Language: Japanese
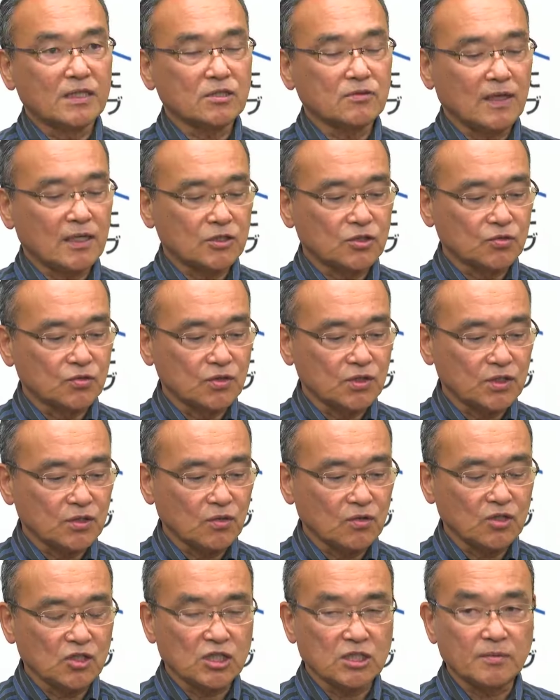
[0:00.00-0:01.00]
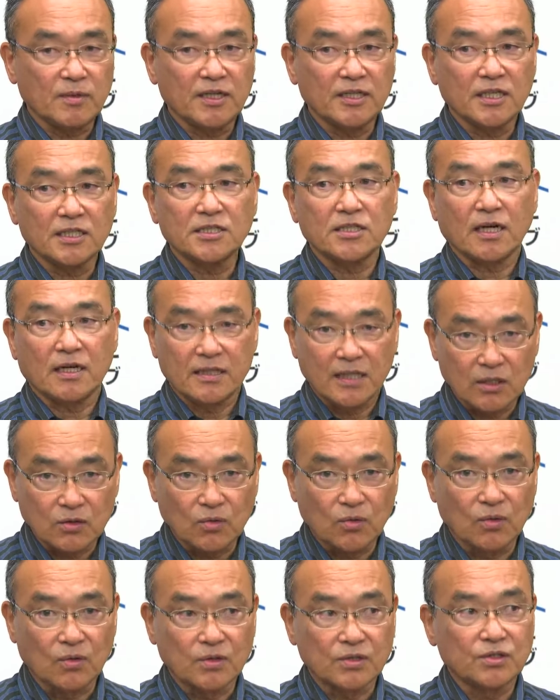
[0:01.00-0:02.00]
ずは順調に滑り出したかな
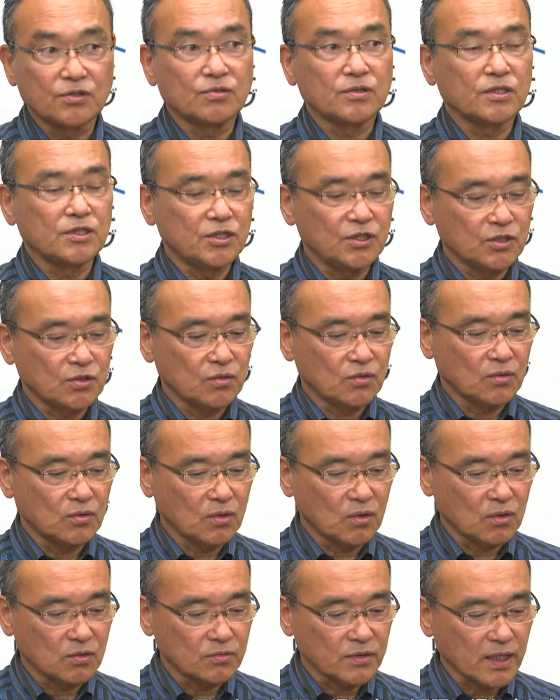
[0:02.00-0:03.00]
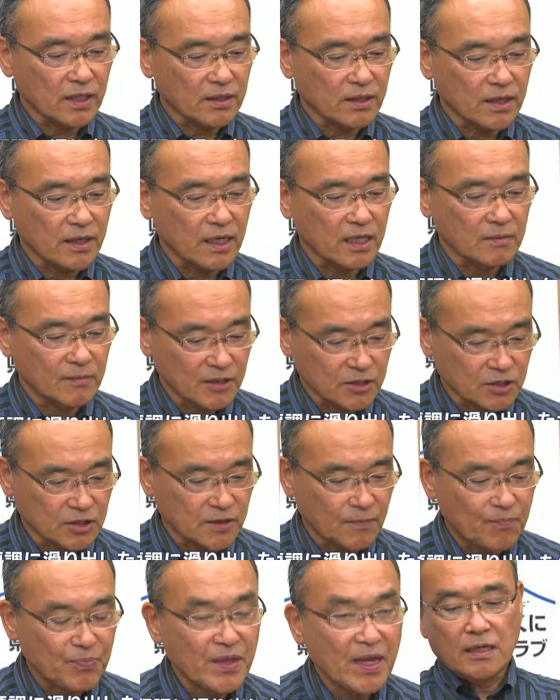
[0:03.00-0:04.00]
という印象を受けています